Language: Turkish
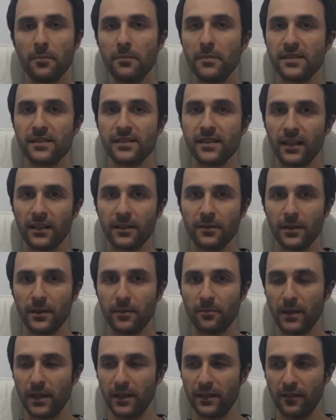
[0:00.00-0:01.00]
Biz takip
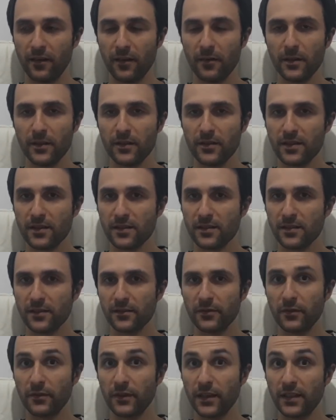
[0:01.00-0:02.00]
etmeye devam edeceğiz.
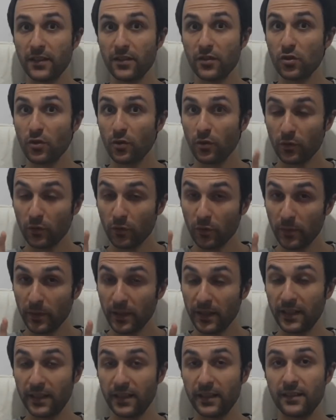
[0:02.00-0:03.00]
Sıfır ve ikinci el
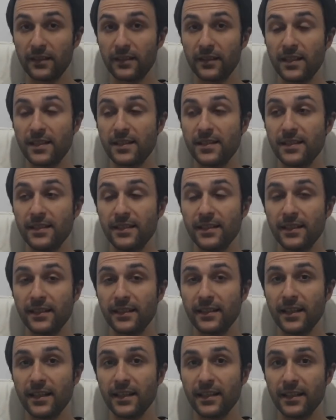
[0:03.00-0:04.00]
otomobilleri
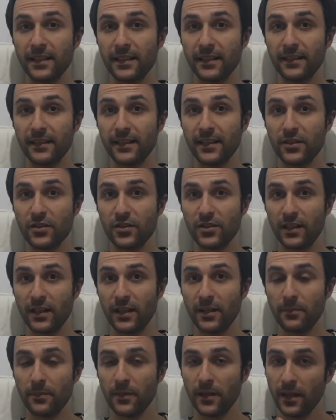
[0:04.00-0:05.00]
kesinlikle yerinde
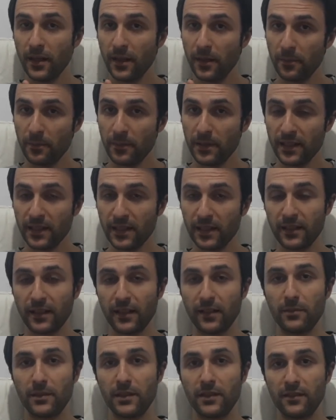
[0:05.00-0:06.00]
inceleyip bilgilerini
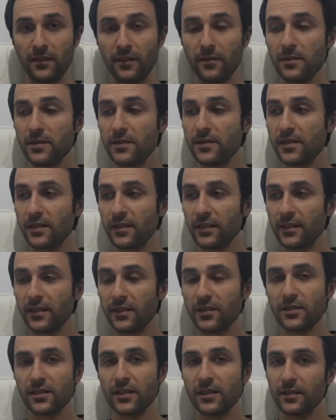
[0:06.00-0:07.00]
almaya devam edeceğiz
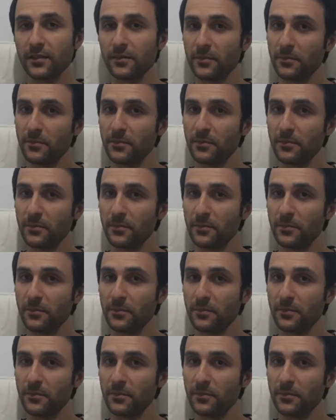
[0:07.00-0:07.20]
arkadaşlar.